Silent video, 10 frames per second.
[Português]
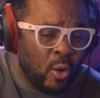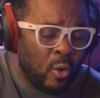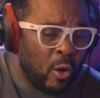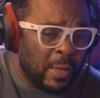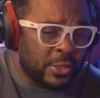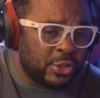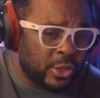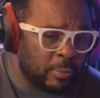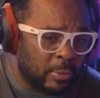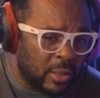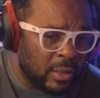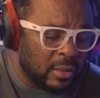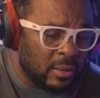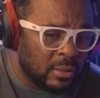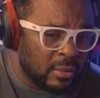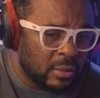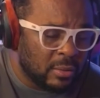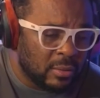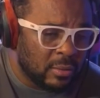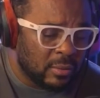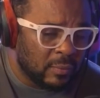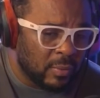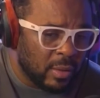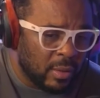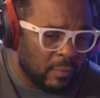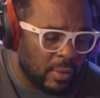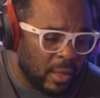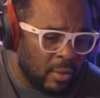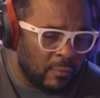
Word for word: Ô mandíbula, eu